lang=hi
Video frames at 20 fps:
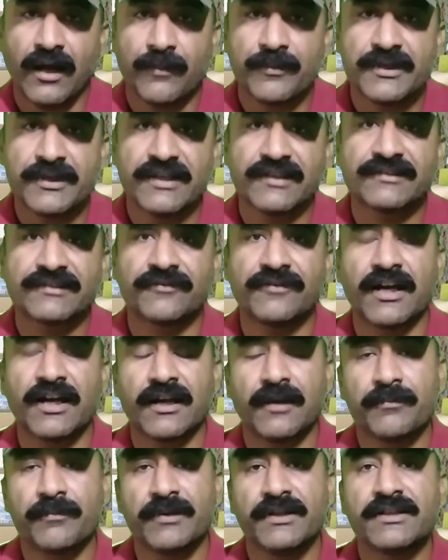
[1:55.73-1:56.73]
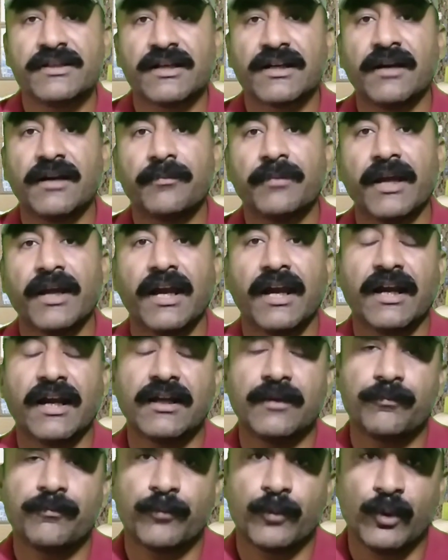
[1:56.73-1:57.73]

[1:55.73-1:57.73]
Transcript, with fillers: अब ये सवाल अपनी जगह पे है कि